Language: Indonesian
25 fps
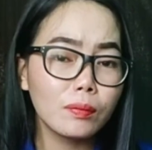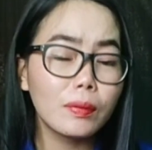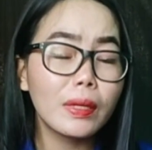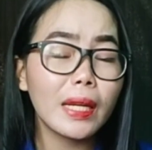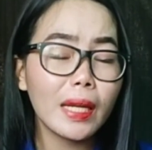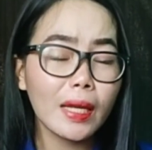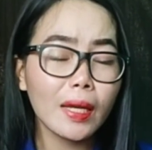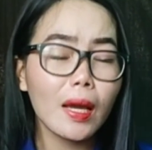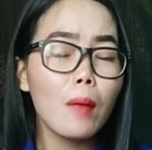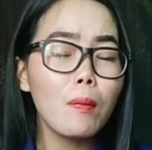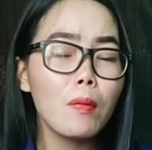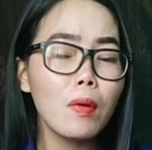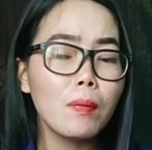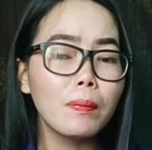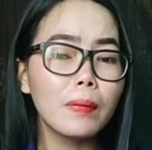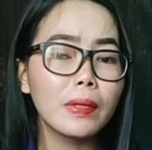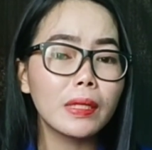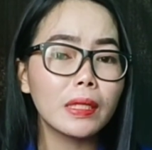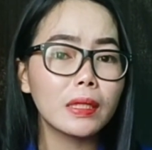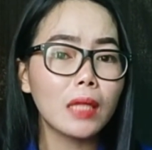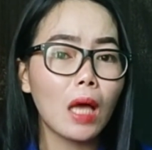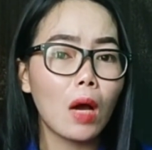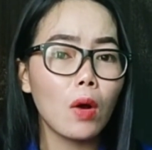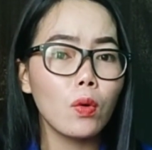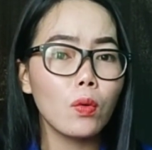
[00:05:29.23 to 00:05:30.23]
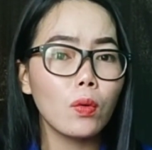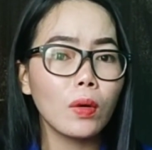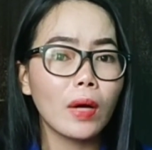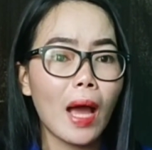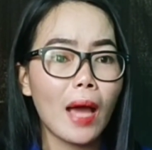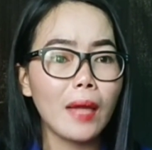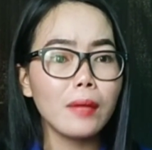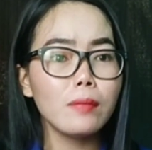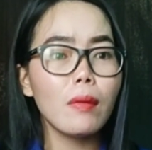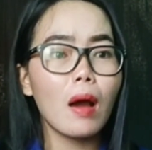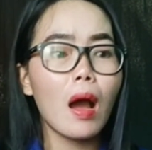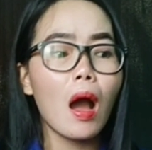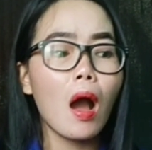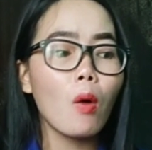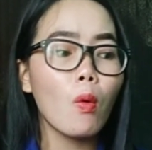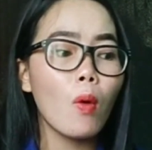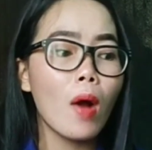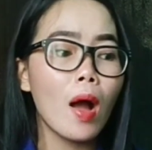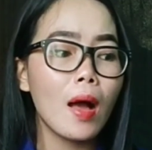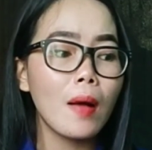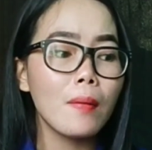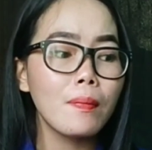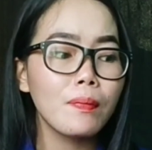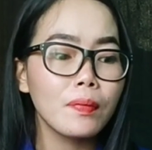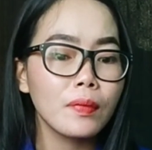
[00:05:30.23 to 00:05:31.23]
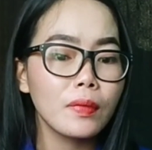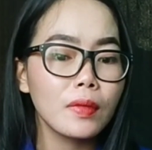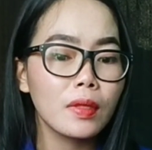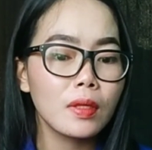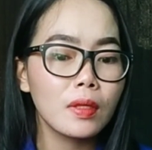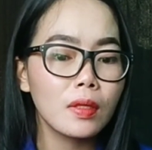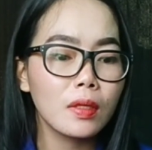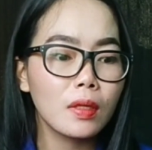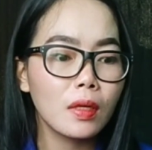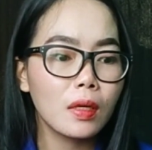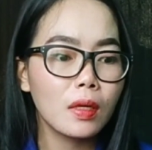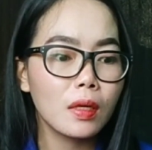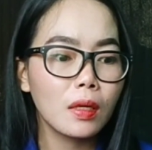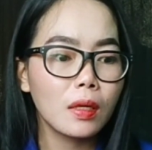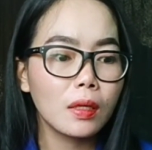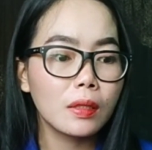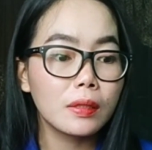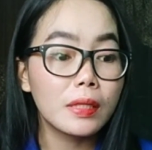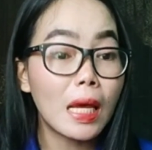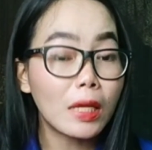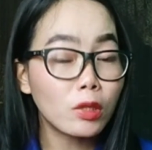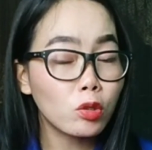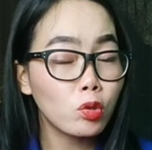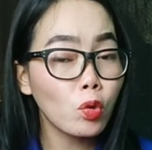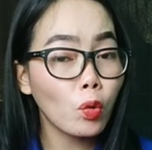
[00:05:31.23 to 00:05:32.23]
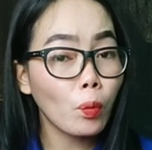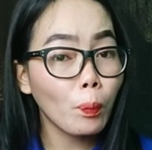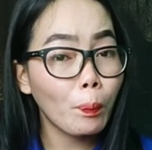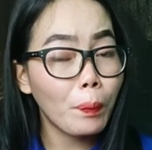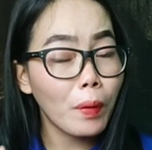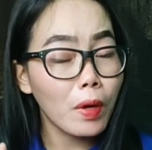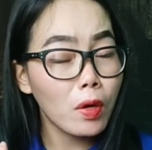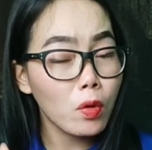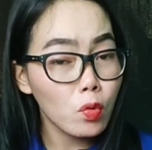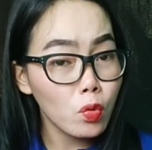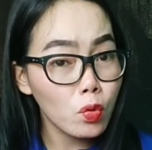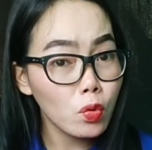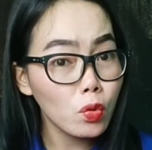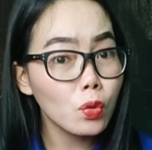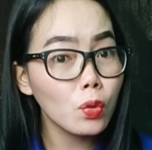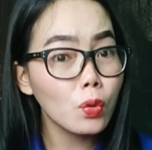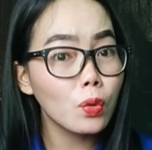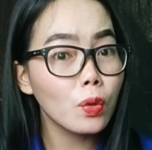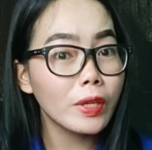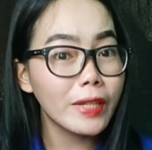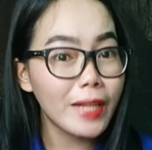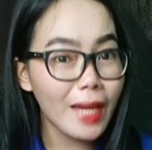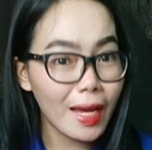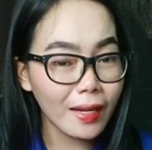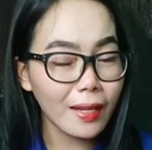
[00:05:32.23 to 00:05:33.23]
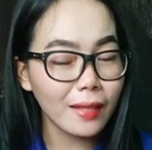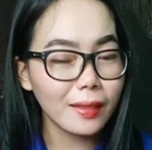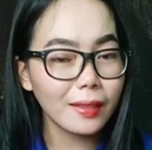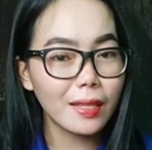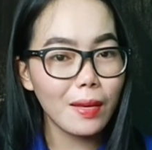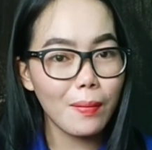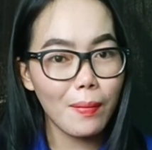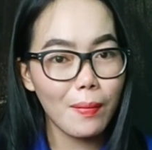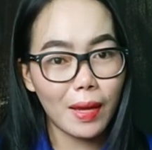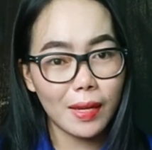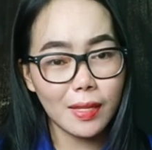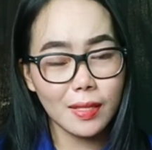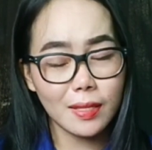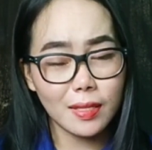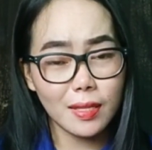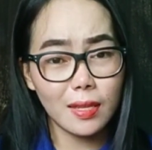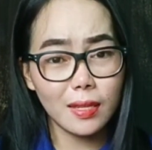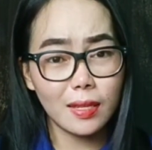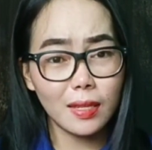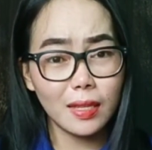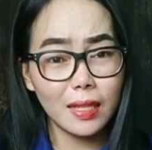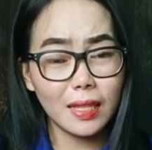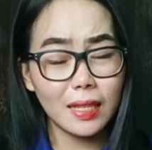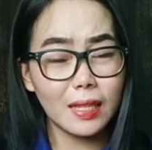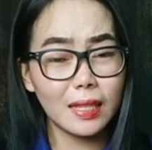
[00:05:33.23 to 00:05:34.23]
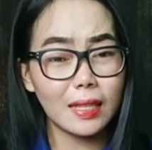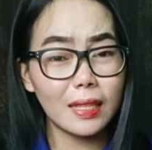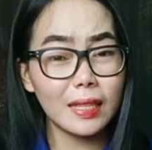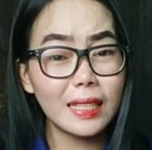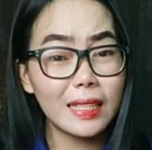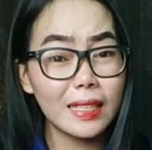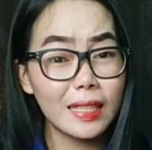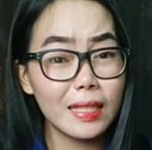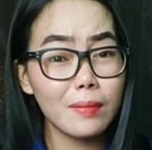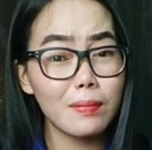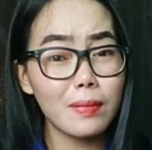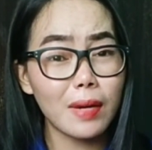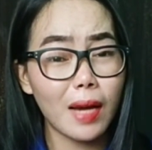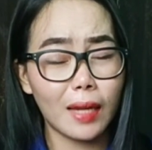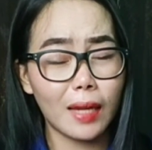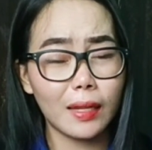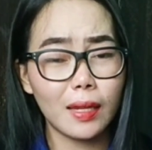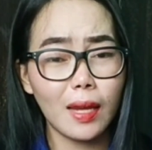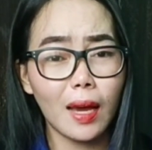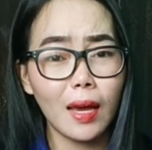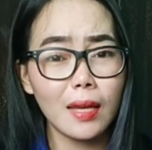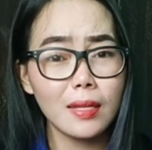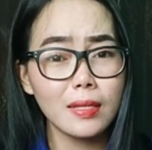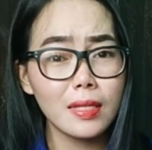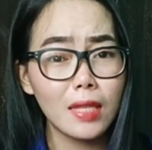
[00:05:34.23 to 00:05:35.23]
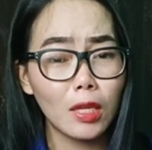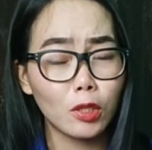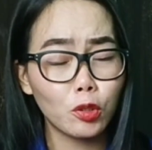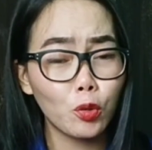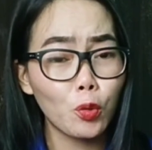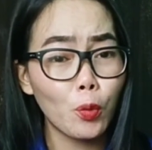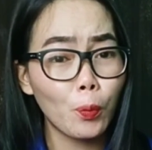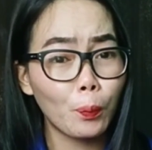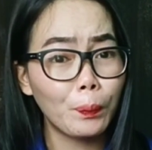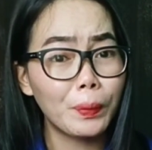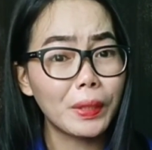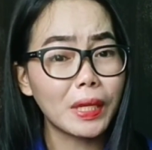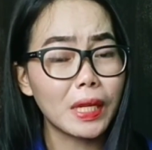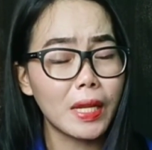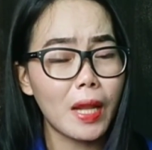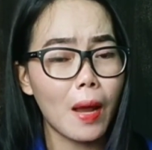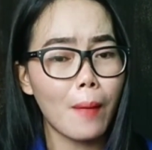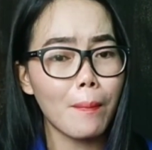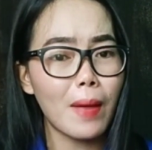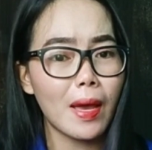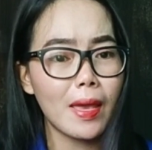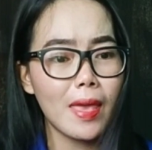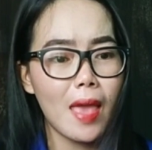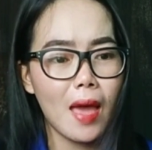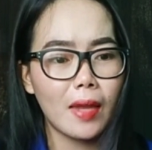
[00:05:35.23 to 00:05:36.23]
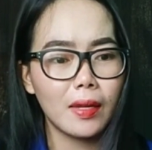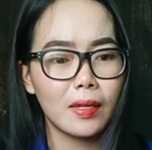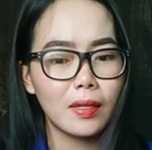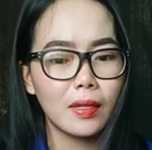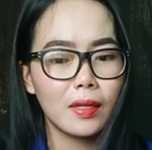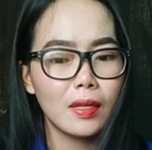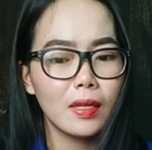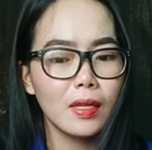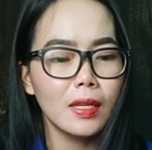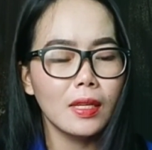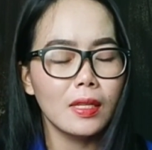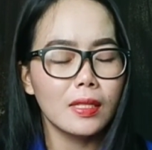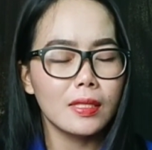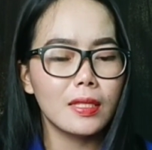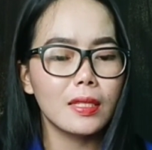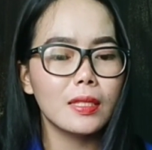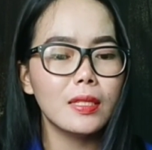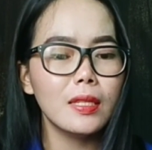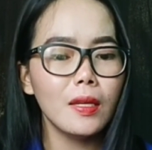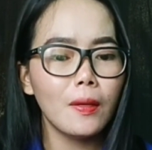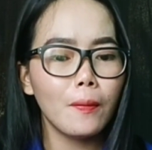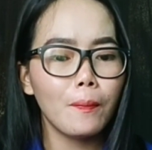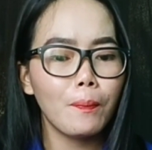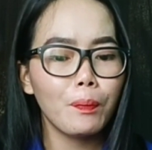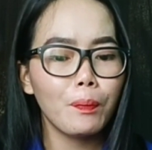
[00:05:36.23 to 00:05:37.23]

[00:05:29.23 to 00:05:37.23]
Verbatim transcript: Mereka memberitahukan bahwa Datuk Penghulu Darat Kimanis ini ingin mengadakan satu perdamaian. Jadi